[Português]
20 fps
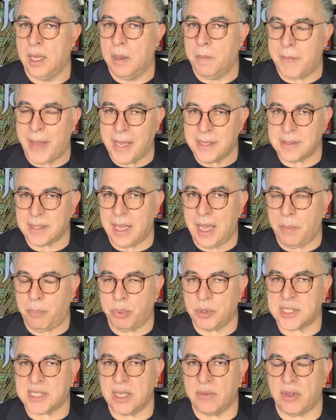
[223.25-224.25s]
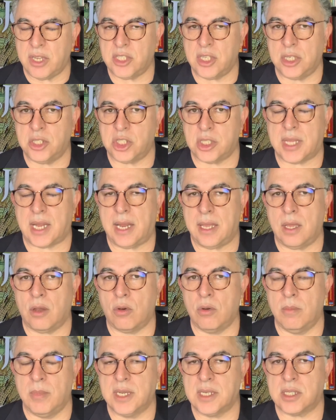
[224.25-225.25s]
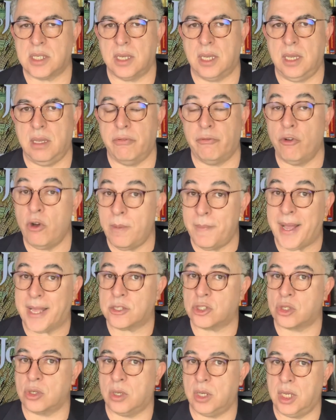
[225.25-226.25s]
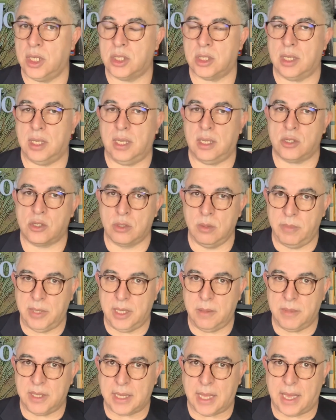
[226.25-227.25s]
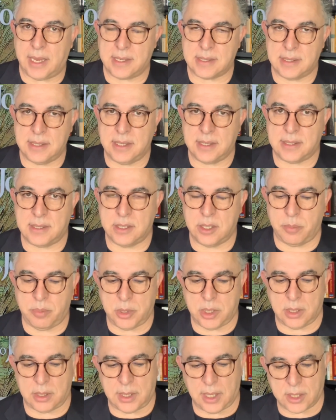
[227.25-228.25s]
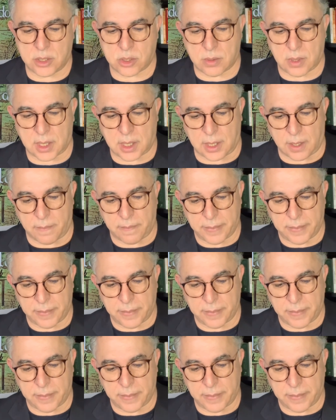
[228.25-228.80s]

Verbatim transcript: Mas é possível a gente extrair algumas informações eh, subliminares nesse tipo de texto aqui.